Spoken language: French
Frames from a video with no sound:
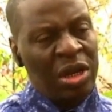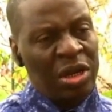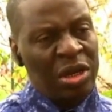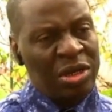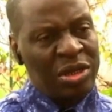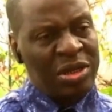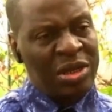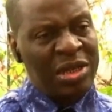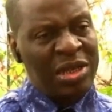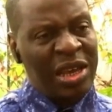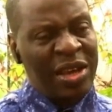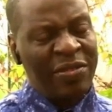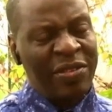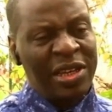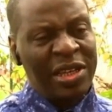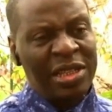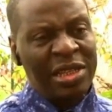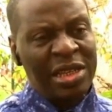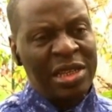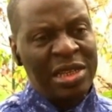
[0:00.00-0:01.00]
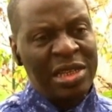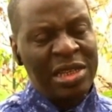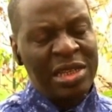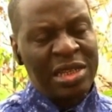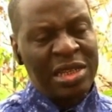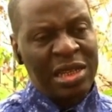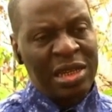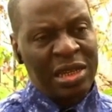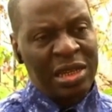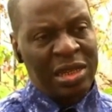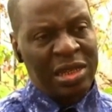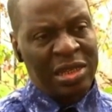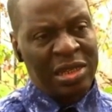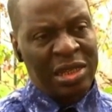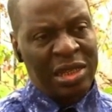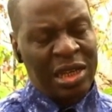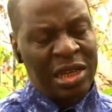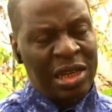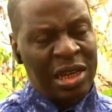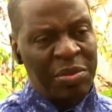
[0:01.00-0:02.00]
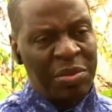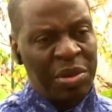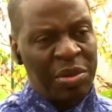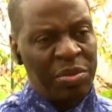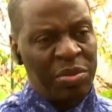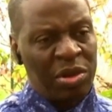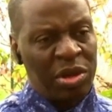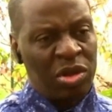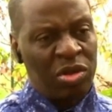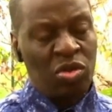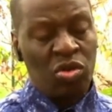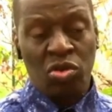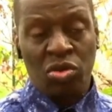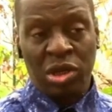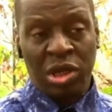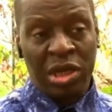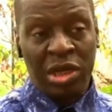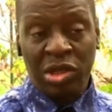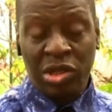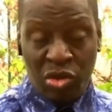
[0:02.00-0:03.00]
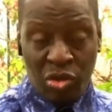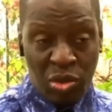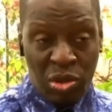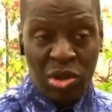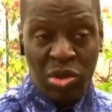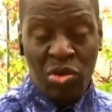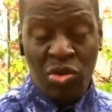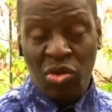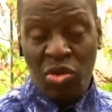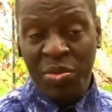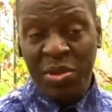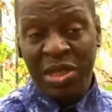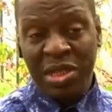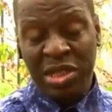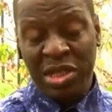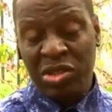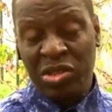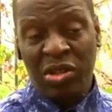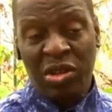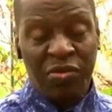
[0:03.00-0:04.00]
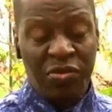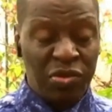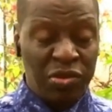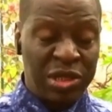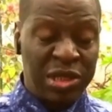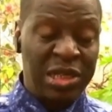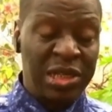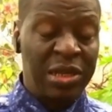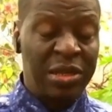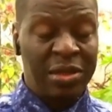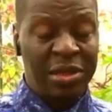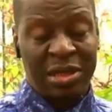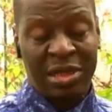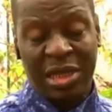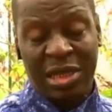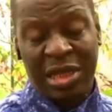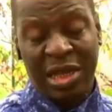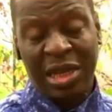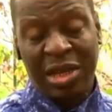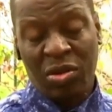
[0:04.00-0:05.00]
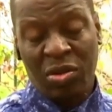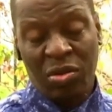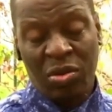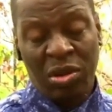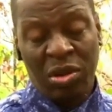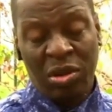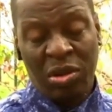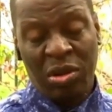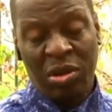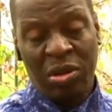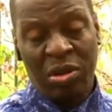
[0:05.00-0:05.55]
euh, ce qui avait été dit, c'était quand même, euh, et celui de 2019 aussi, c'était que